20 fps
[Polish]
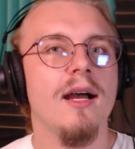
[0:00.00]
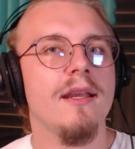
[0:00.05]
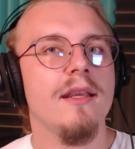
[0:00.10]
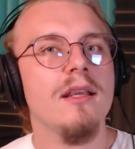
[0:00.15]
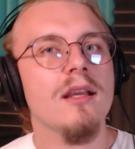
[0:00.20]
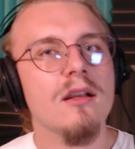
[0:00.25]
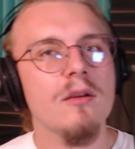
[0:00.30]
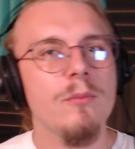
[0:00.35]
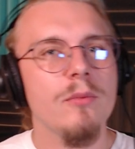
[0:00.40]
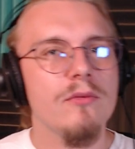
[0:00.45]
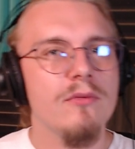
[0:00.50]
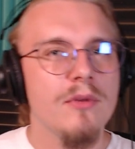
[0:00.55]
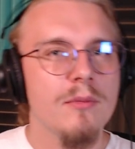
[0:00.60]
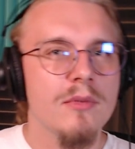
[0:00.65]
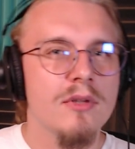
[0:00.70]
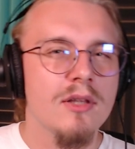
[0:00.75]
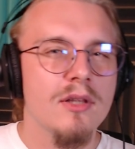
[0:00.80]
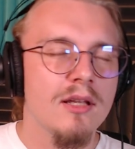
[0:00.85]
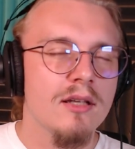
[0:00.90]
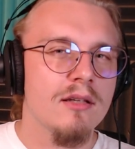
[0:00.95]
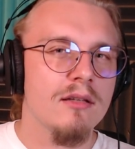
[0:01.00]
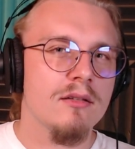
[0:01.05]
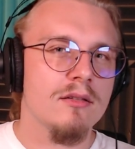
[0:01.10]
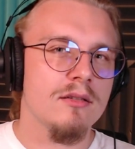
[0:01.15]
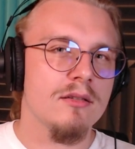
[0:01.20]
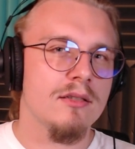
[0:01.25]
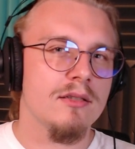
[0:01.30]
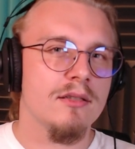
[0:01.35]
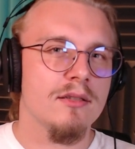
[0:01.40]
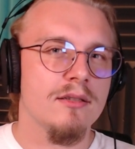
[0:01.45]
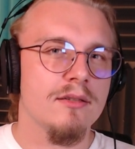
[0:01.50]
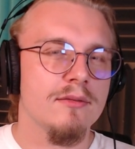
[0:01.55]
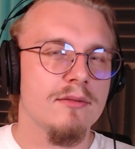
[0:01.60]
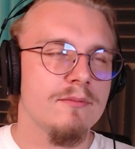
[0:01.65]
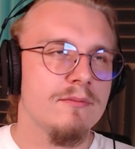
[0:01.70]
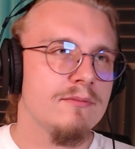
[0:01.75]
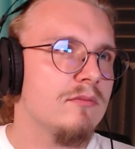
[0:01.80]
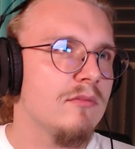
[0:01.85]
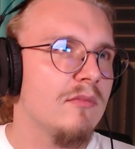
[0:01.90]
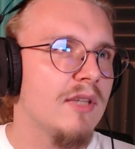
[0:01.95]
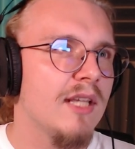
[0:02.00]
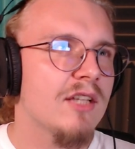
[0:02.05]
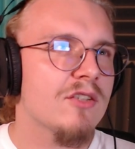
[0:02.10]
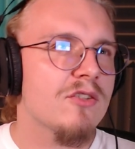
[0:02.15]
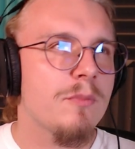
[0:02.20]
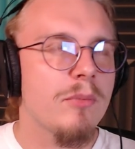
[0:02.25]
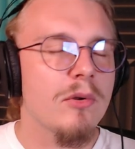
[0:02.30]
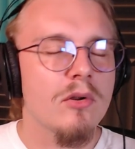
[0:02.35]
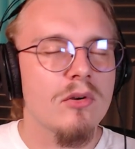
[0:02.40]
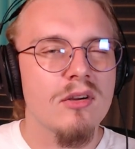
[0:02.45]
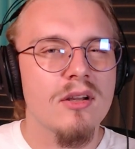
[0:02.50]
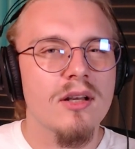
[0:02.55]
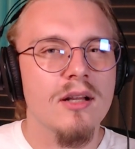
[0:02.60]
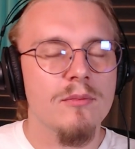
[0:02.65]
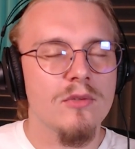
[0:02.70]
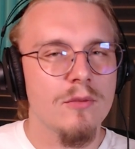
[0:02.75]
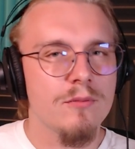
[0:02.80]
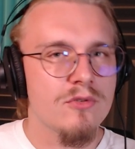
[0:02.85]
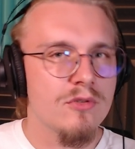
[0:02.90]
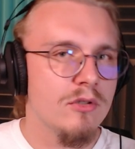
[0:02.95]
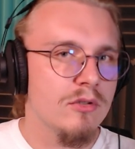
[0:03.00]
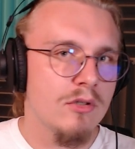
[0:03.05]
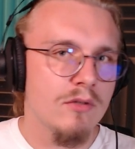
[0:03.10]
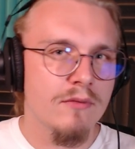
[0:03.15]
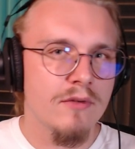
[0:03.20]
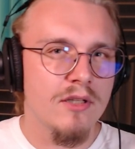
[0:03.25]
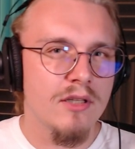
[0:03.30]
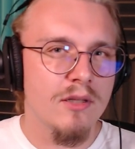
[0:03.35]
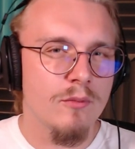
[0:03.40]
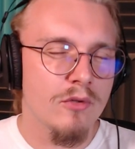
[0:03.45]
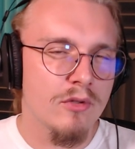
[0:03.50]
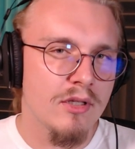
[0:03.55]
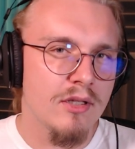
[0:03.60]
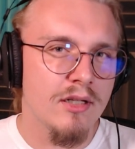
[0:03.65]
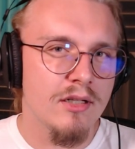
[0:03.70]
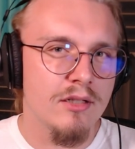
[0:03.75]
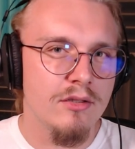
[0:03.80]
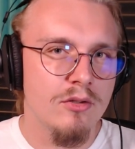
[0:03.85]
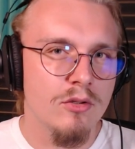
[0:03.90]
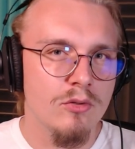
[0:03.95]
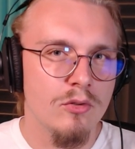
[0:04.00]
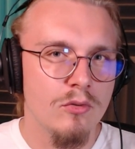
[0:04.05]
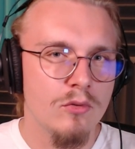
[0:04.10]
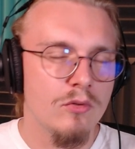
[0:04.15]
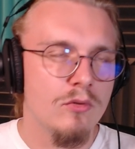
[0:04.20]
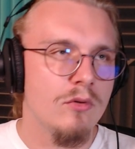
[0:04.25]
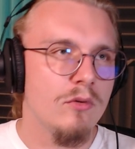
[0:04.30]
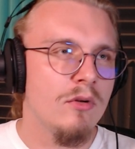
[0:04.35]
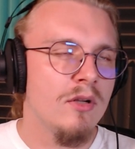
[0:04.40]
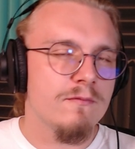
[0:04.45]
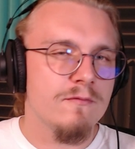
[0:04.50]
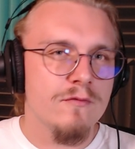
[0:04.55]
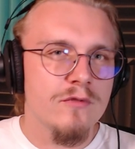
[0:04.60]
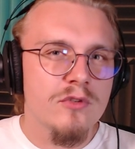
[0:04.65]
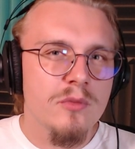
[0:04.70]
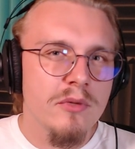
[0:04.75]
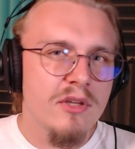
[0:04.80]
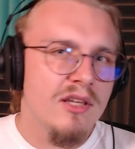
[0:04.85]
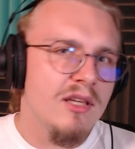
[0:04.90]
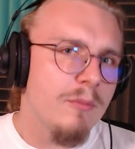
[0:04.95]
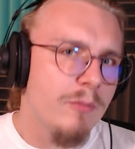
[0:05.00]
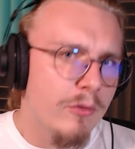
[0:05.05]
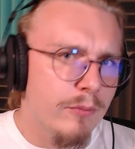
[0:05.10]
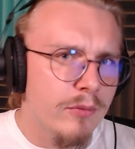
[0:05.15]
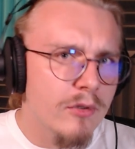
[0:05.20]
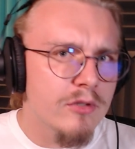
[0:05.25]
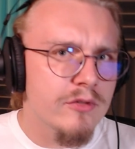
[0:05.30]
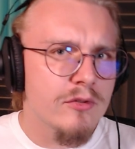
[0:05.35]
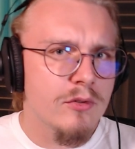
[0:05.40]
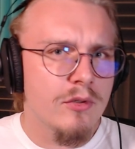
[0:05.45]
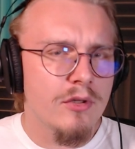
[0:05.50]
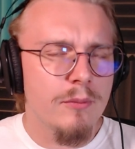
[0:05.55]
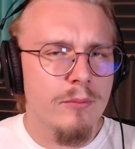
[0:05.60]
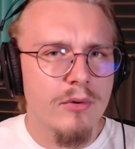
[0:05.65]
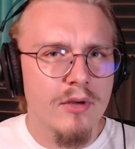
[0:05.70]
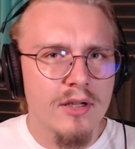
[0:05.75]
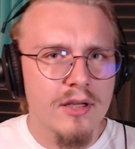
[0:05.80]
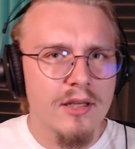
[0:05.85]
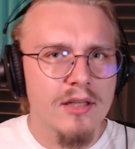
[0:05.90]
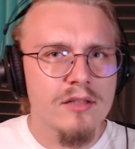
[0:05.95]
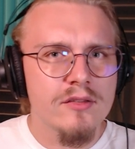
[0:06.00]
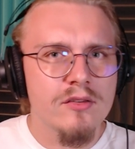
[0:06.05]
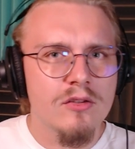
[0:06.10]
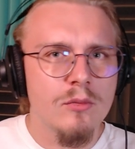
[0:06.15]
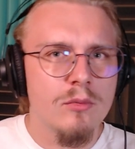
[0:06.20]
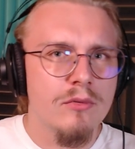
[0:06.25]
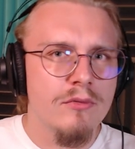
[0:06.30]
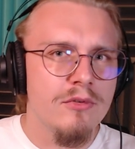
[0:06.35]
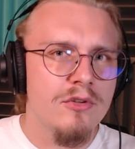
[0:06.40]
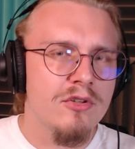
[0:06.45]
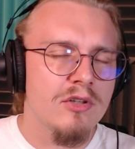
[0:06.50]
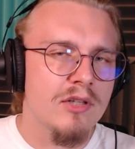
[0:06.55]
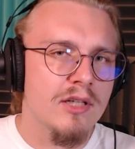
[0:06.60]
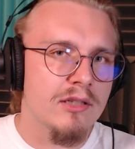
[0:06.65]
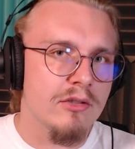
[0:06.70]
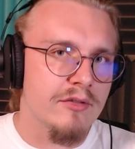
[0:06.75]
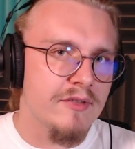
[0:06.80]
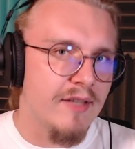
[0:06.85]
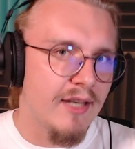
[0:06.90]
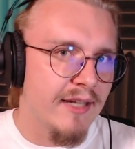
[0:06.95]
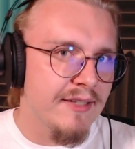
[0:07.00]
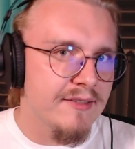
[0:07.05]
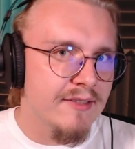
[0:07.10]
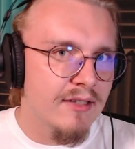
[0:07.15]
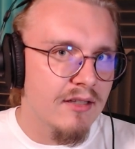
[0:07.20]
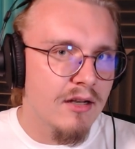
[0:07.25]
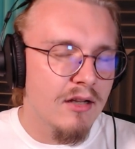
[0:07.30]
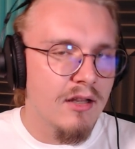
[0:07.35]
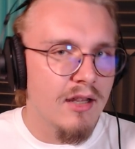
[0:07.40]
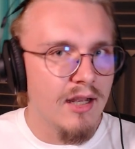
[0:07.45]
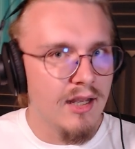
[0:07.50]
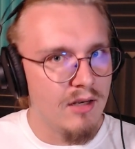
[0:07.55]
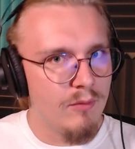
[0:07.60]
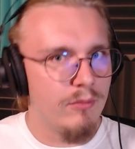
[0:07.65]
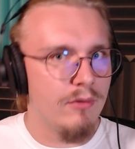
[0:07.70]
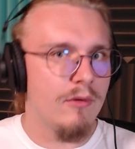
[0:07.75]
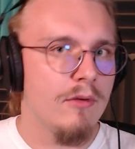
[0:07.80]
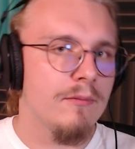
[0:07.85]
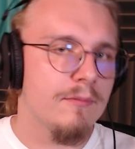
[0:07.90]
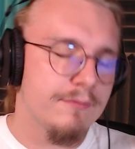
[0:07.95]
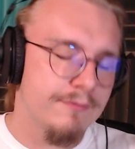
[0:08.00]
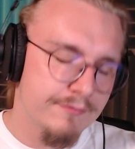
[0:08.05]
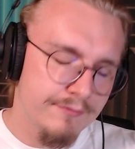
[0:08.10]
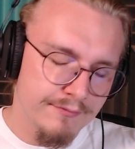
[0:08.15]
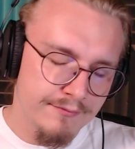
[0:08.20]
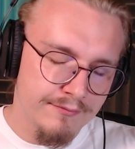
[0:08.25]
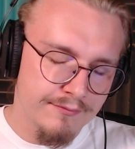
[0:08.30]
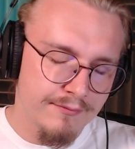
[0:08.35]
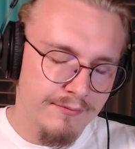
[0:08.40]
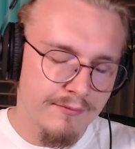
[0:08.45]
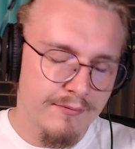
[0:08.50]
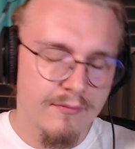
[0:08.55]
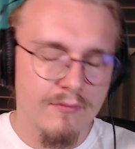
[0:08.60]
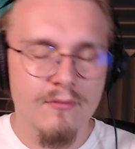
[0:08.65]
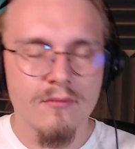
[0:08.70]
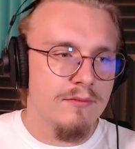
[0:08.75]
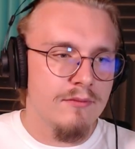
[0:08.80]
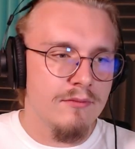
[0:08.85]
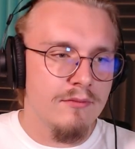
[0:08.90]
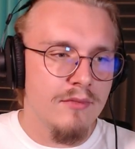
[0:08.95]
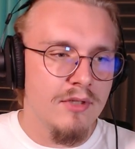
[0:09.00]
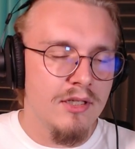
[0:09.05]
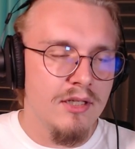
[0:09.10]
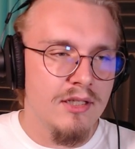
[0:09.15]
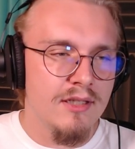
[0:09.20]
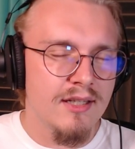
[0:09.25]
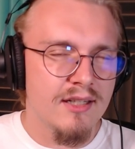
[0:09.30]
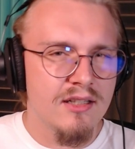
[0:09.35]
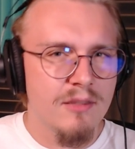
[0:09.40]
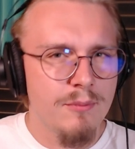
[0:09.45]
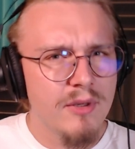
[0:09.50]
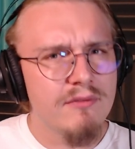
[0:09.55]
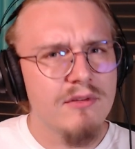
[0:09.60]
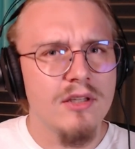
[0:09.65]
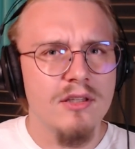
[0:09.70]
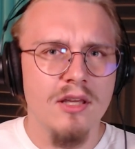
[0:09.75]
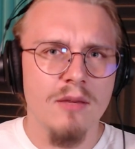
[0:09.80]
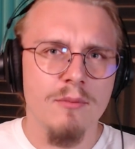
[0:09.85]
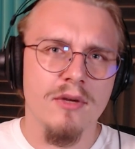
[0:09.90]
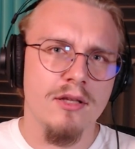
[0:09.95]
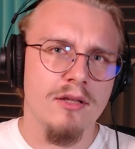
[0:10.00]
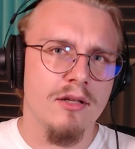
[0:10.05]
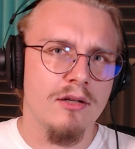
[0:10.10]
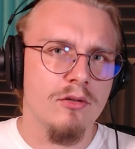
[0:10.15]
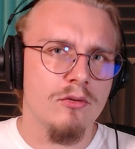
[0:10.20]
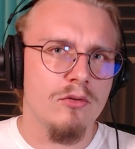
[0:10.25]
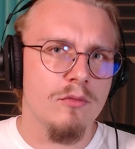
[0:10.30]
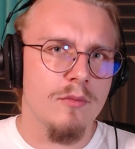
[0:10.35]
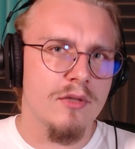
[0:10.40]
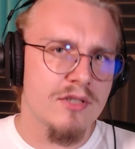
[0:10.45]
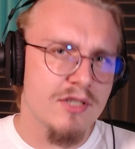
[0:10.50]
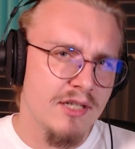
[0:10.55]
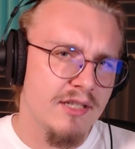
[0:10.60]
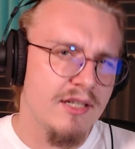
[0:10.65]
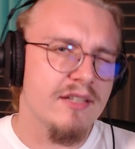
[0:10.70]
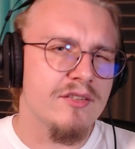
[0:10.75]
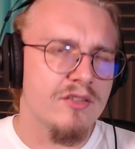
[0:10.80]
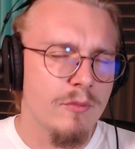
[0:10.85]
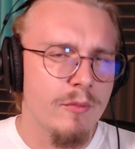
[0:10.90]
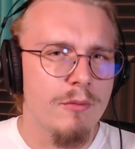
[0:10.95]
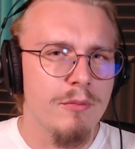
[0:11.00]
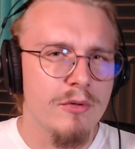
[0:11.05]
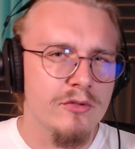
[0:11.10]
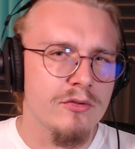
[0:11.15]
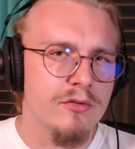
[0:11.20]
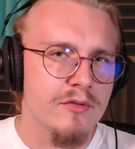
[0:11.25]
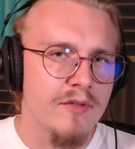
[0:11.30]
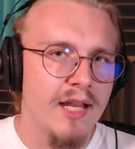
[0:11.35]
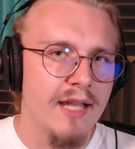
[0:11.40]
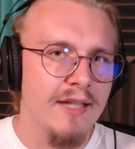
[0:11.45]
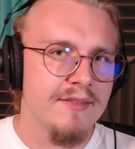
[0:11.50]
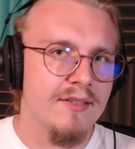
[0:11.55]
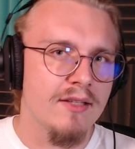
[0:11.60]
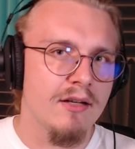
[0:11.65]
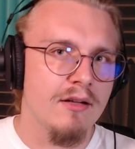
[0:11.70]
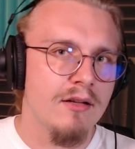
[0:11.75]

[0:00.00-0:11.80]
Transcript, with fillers: jak powiemy na e, nasz program do przygotowania modeli do druku? W sumie i po polsku, i po angielsku mówi się na to slicer albo slicer. I tak naprawdę nie ma innego tłumaczenia, jest to po prostu slicer.